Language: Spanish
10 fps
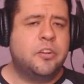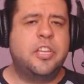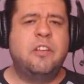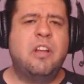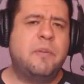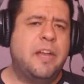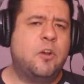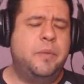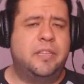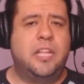creo que ya lo había
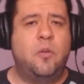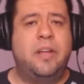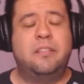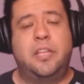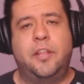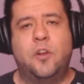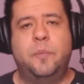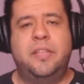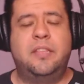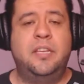comentado
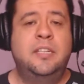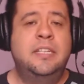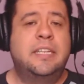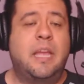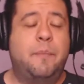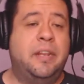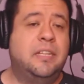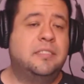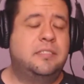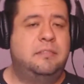anteriormente, que
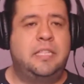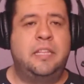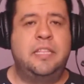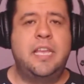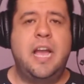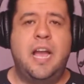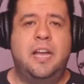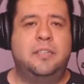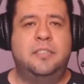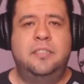apenas
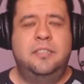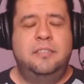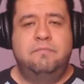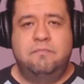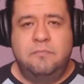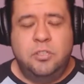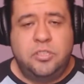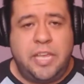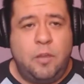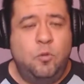tenía, no
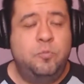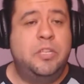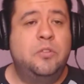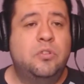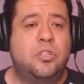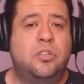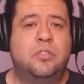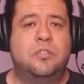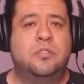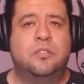sé, un minuto
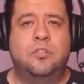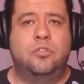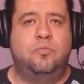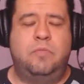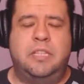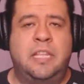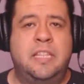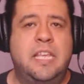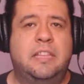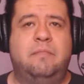o
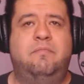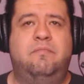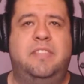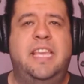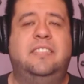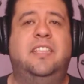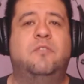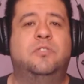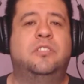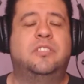tenía 10
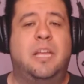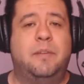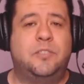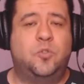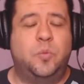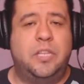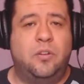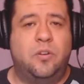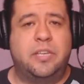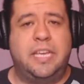segundos de haber
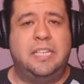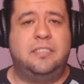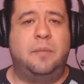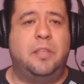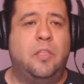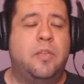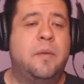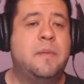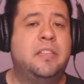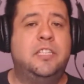subido lo que es el video, ya
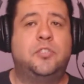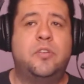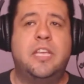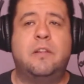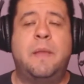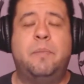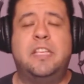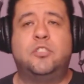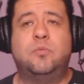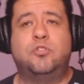me habían dicho, oye, el
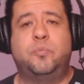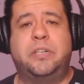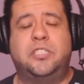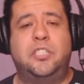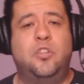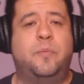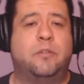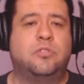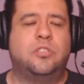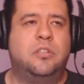gameplay estuvo súper chido, me
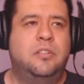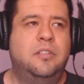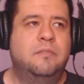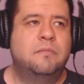gustó.